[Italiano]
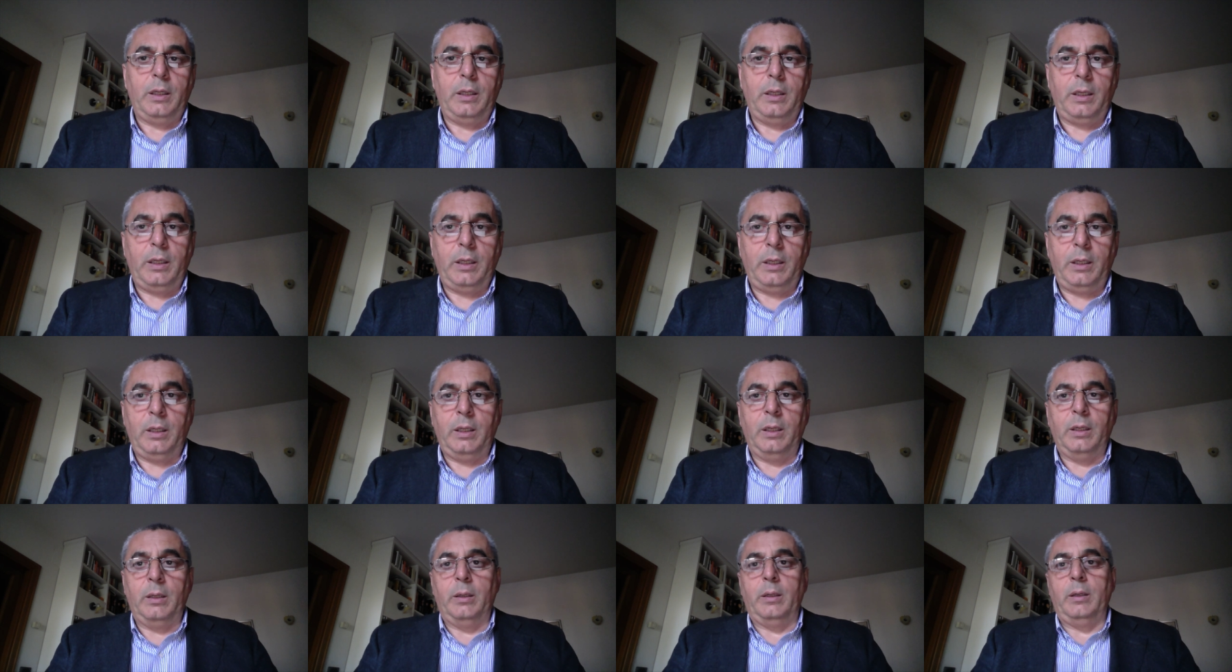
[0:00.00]

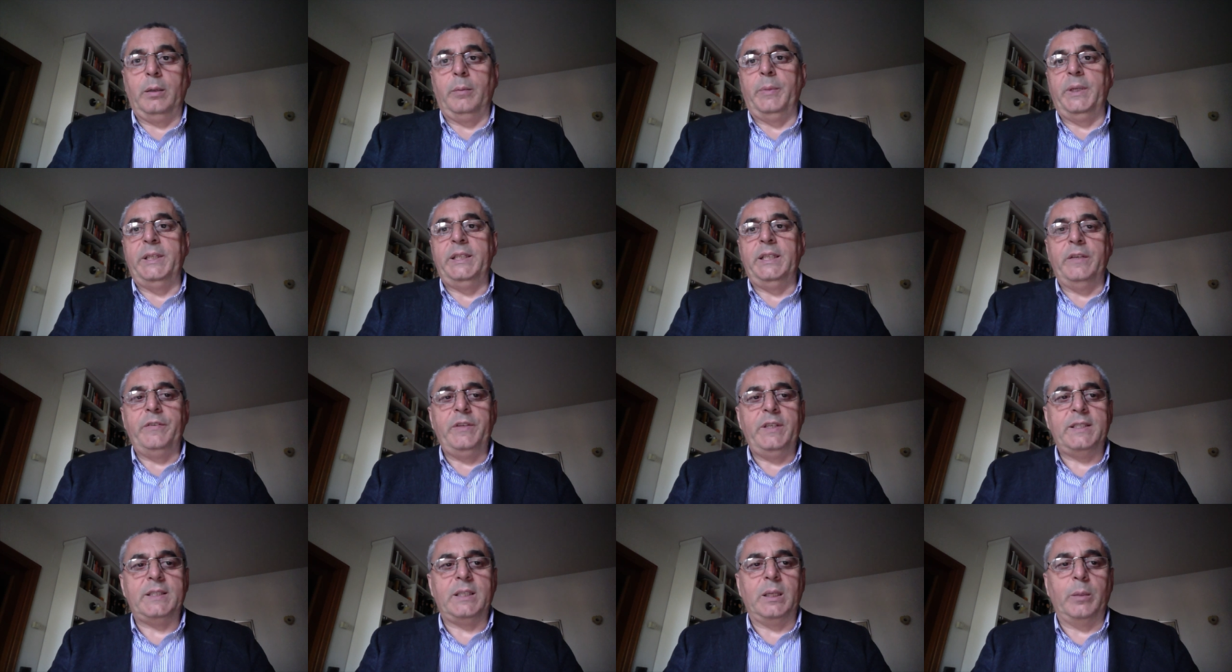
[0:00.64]
il
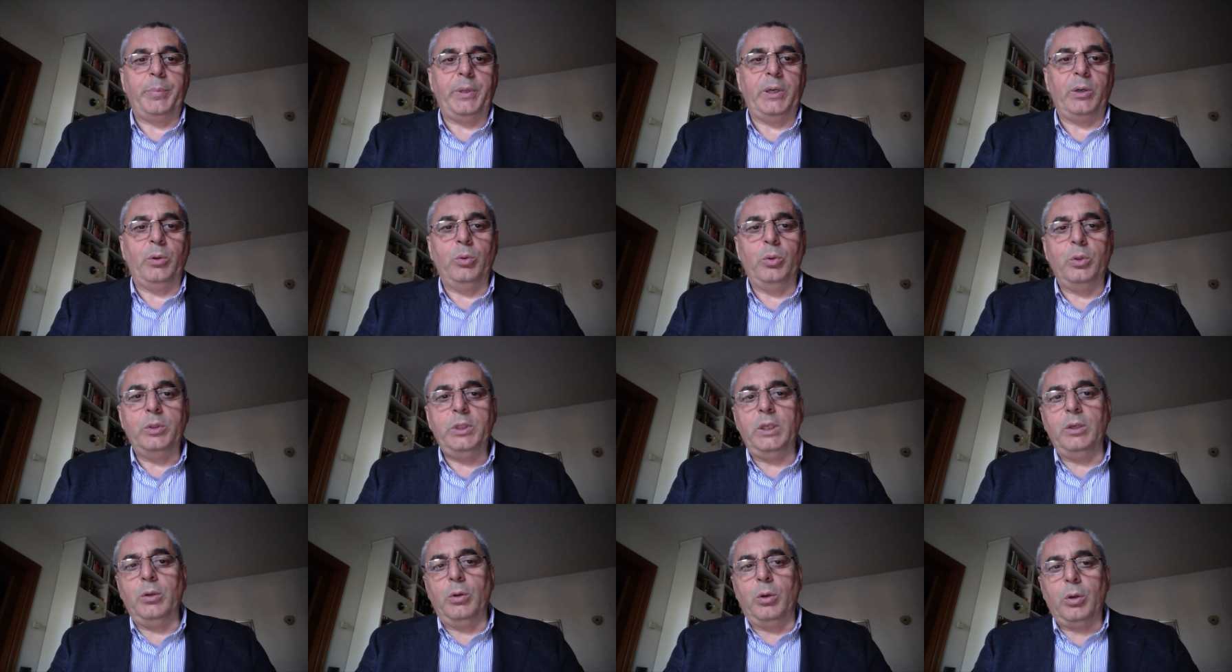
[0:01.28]
medievista Paolo
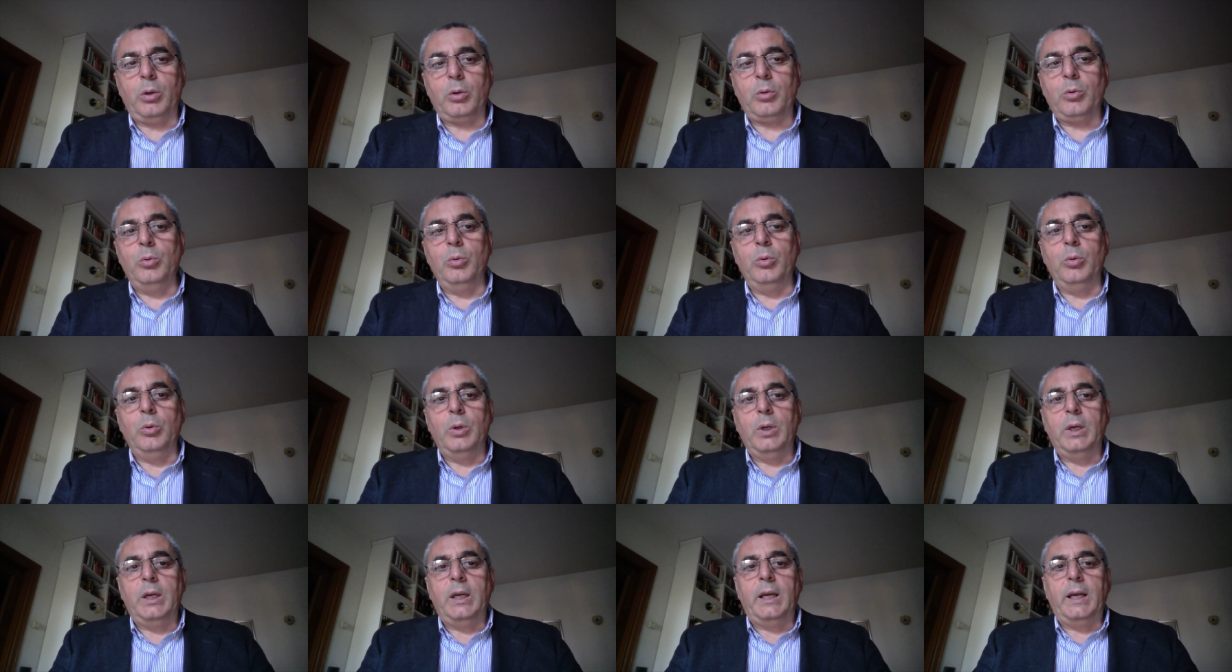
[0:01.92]
De
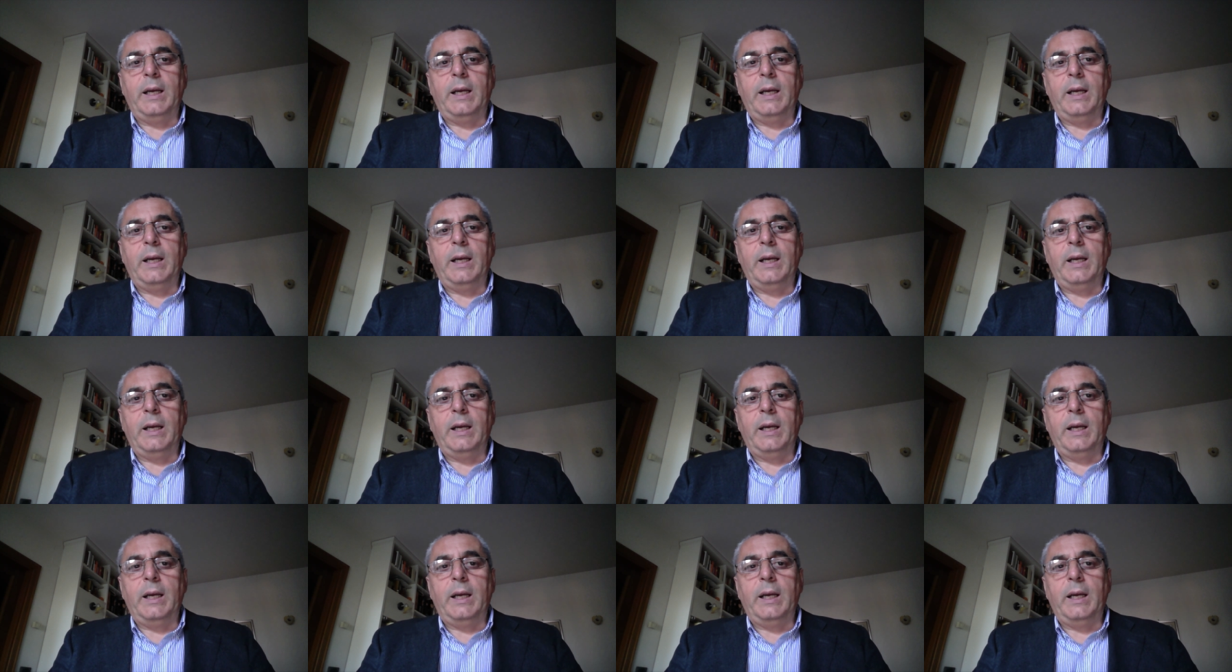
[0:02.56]
Logu